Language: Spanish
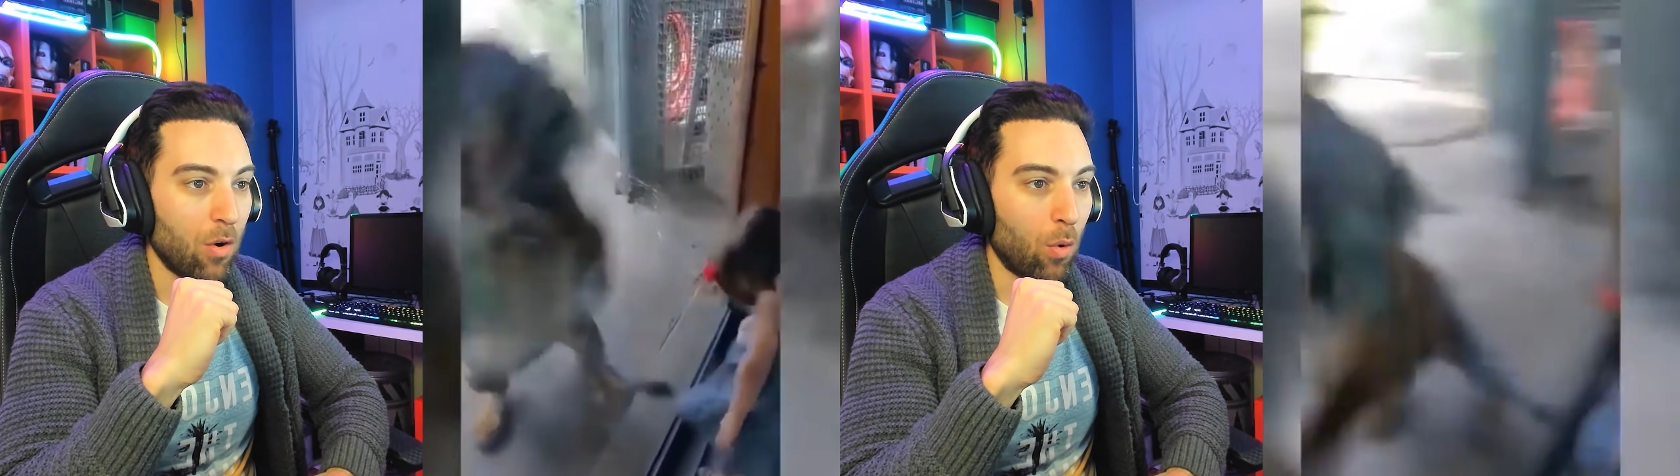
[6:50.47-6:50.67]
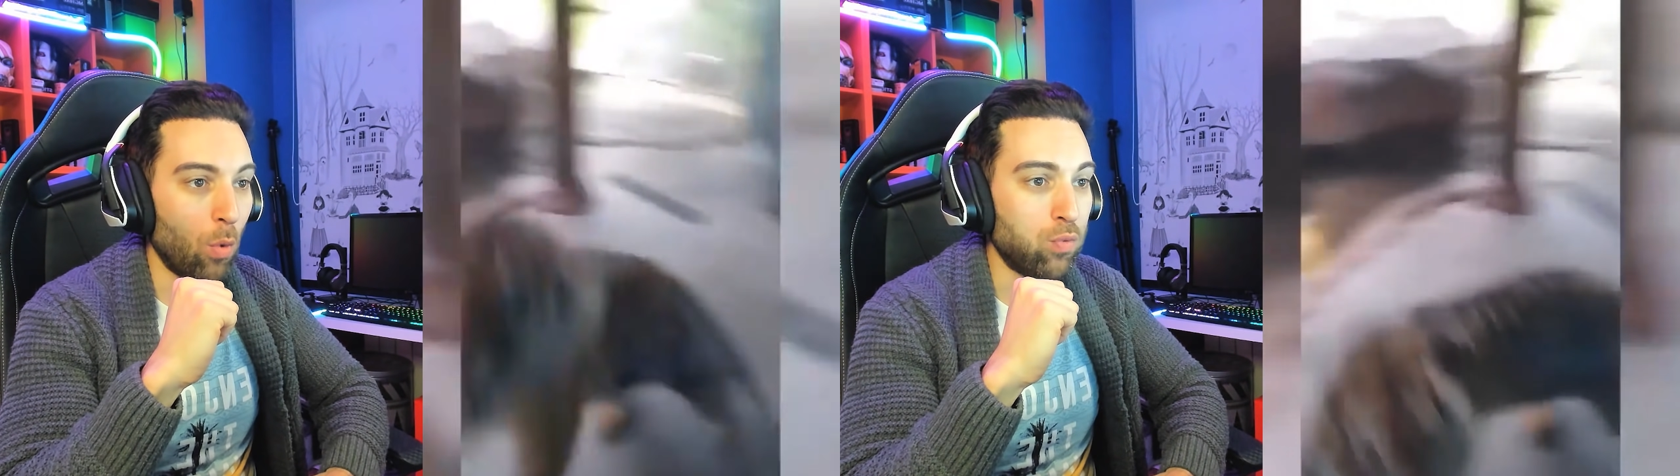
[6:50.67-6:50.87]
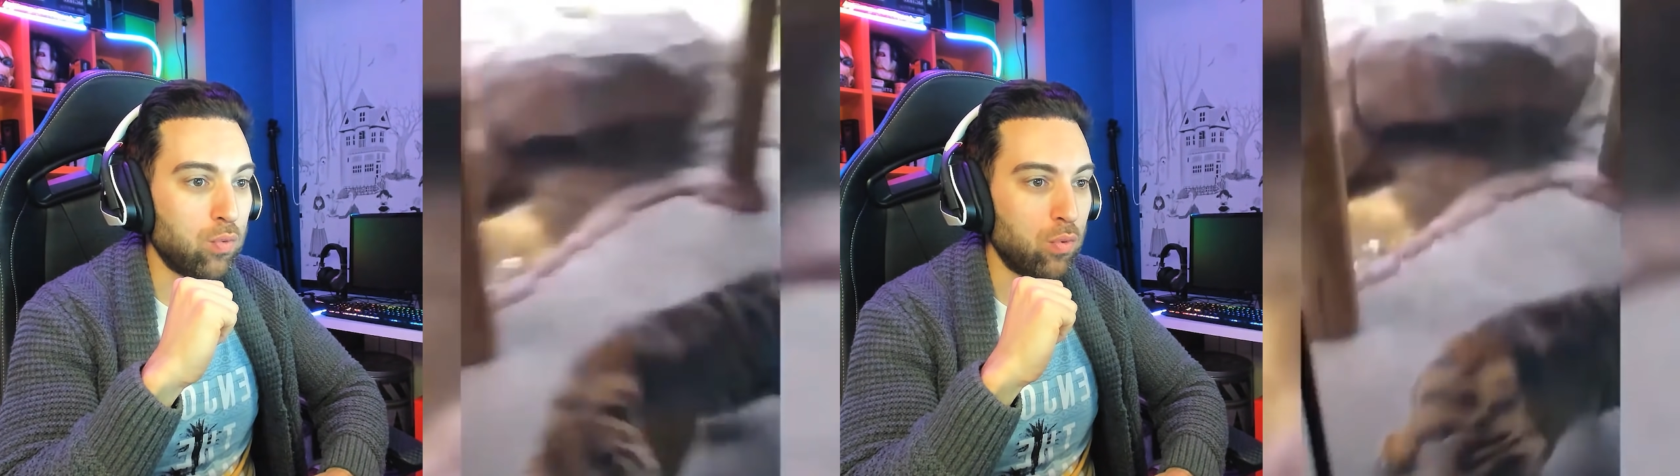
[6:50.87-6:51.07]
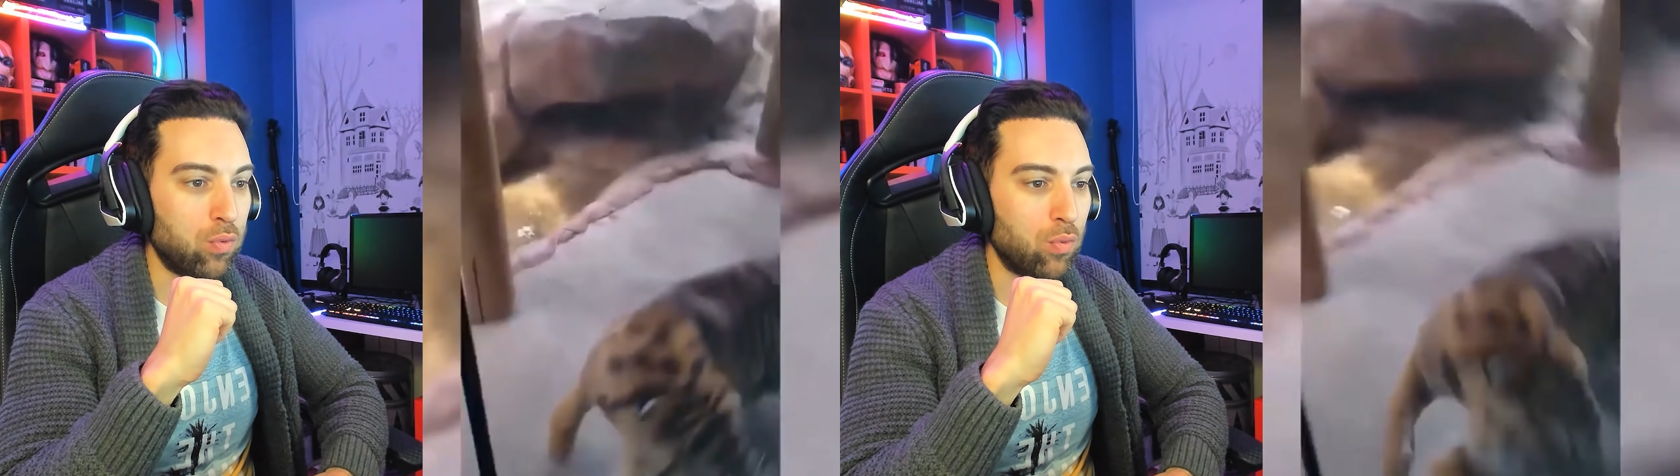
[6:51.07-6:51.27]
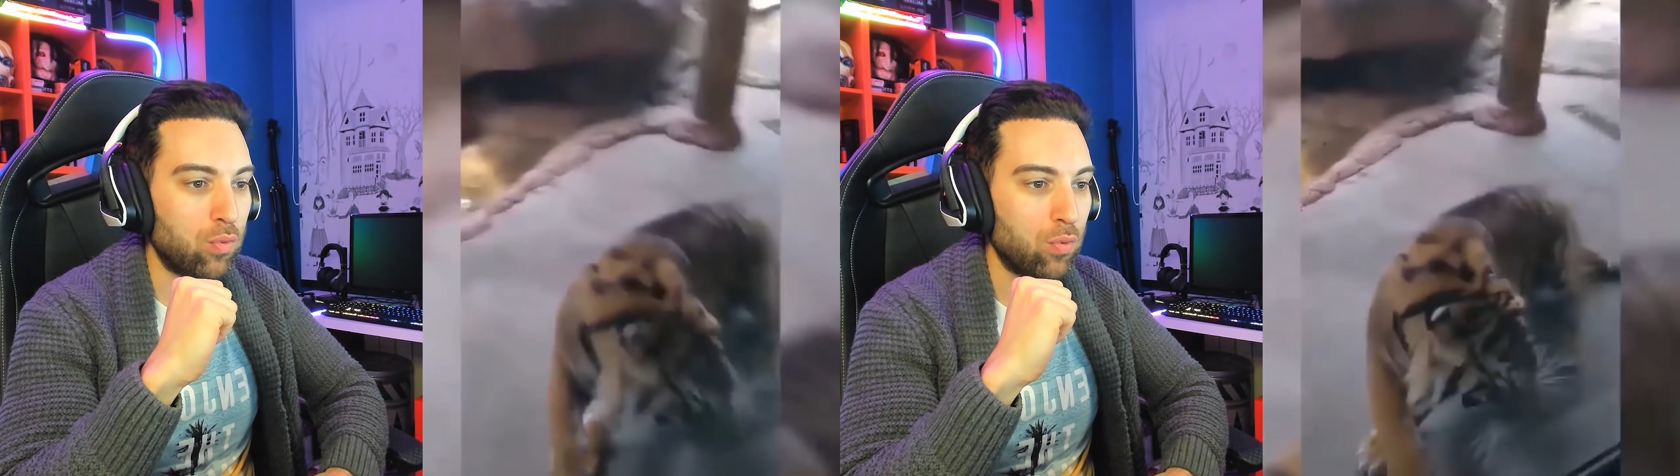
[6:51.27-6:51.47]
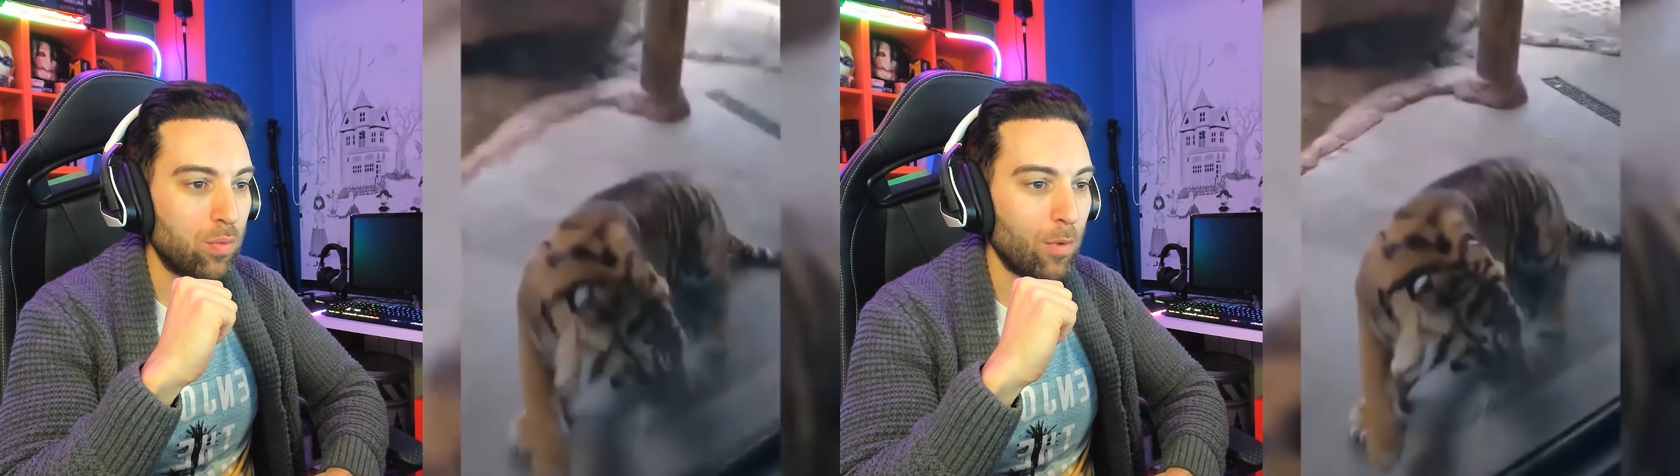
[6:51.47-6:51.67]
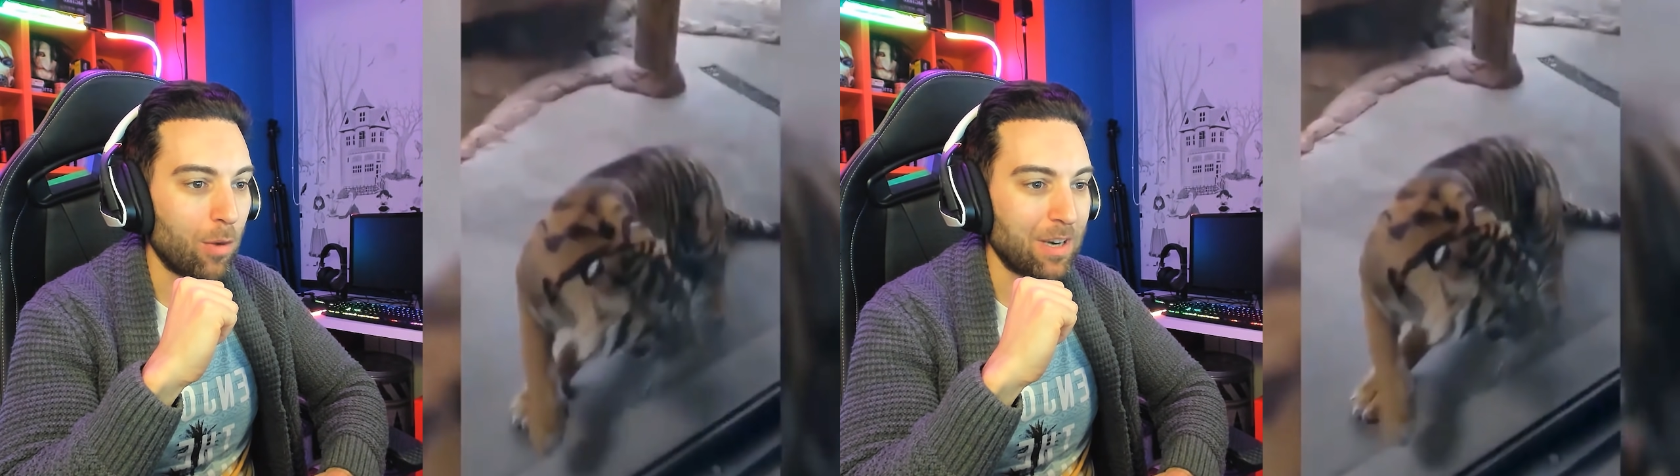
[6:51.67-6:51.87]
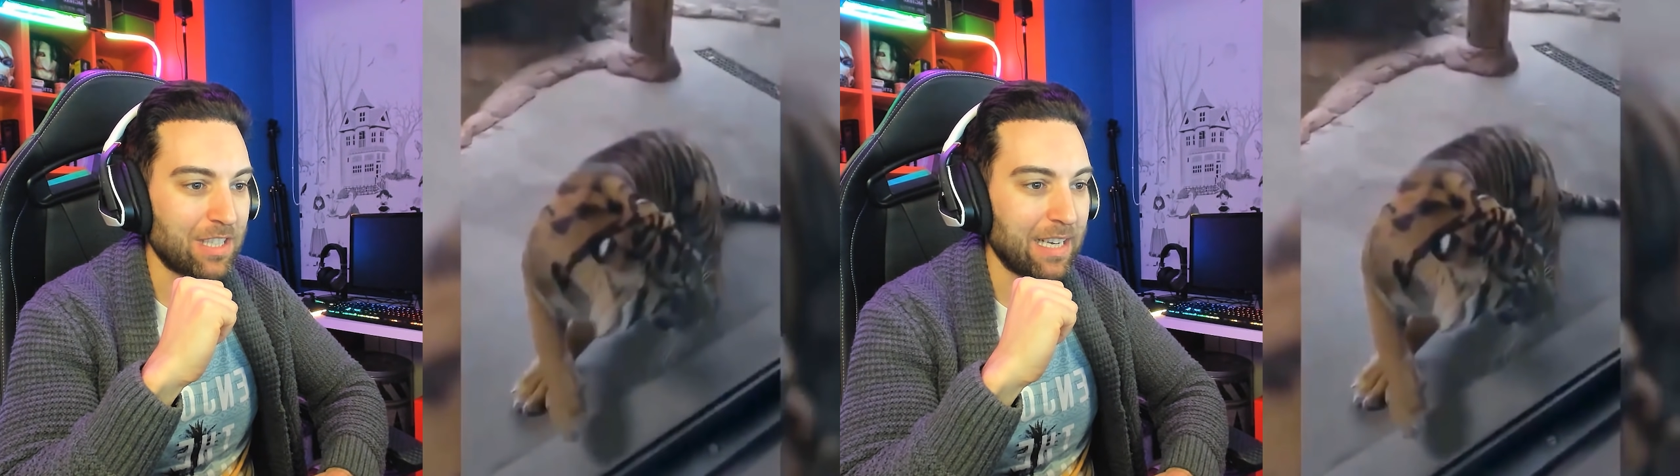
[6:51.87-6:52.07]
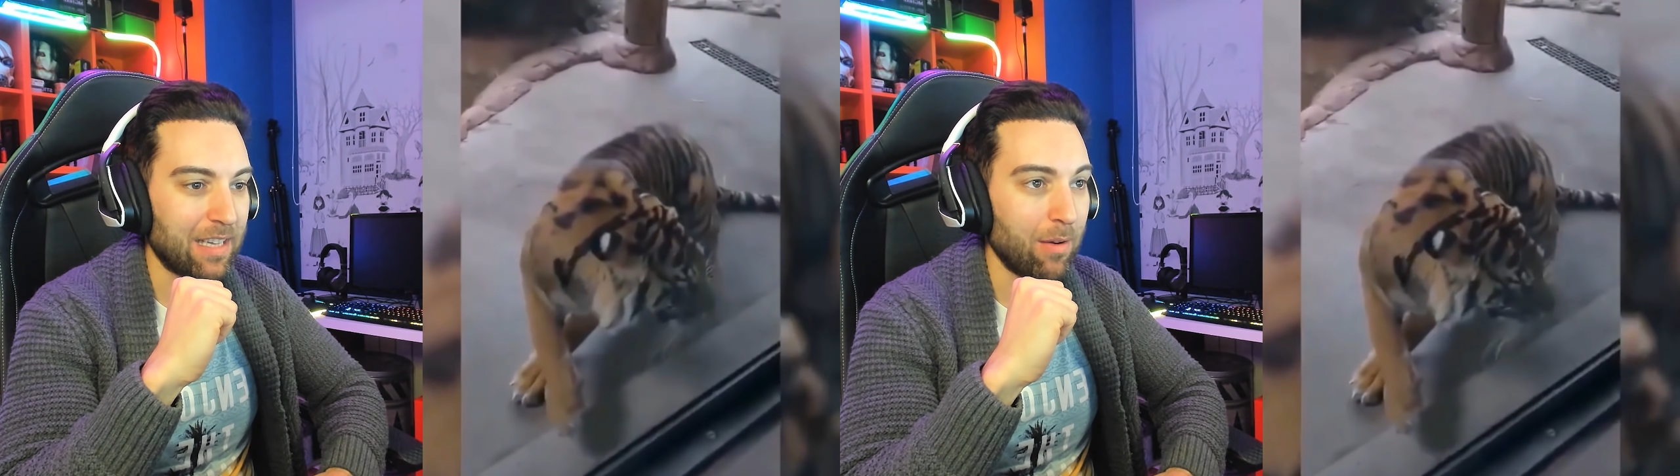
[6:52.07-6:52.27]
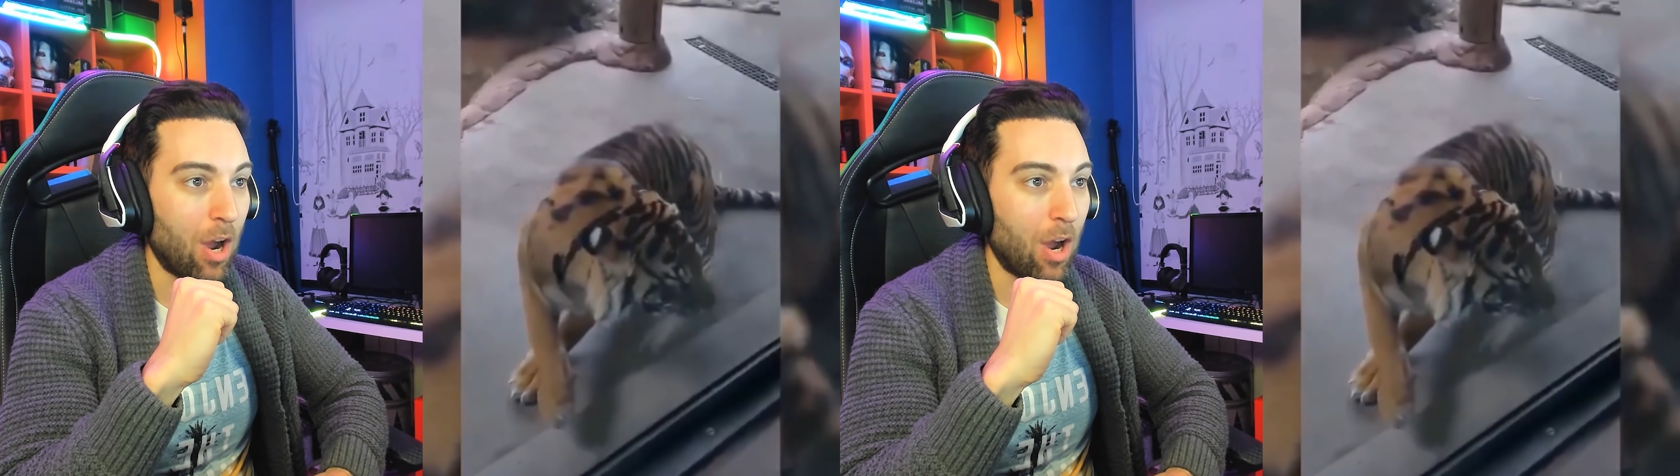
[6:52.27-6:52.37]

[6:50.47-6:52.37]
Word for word: Uf, Bueno, más chiquitín.